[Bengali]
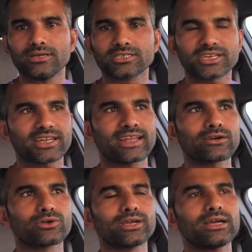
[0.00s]
সেটা না
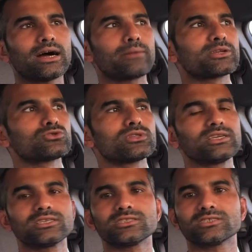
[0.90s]
করে আমরা যদি
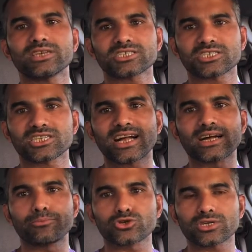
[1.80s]
জাস্ট
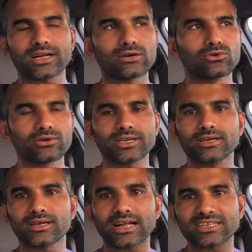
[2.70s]
শাখা প্রশাখাগুলোকে
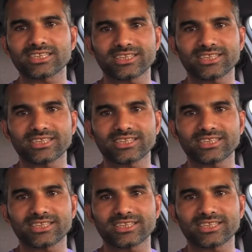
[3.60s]
কাটতে